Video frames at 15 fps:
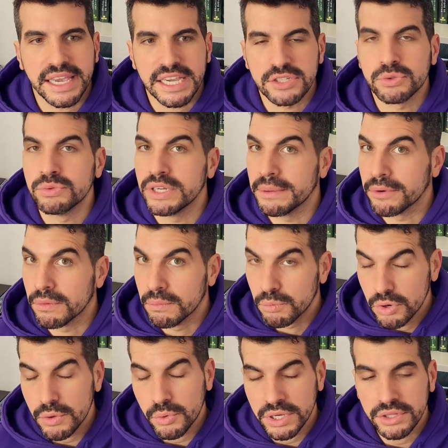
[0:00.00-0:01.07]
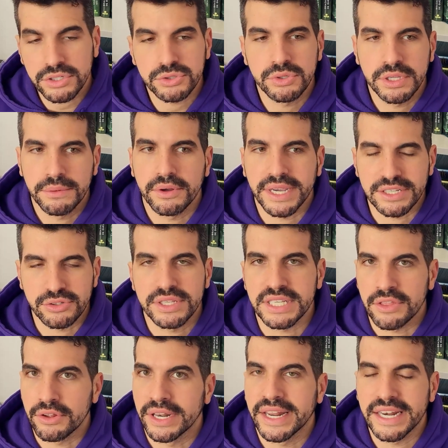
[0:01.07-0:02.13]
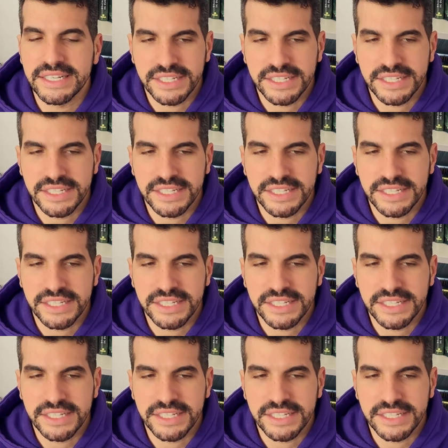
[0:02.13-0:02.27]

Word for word: es un libro muy bueno, es un libro que estoy usando leer el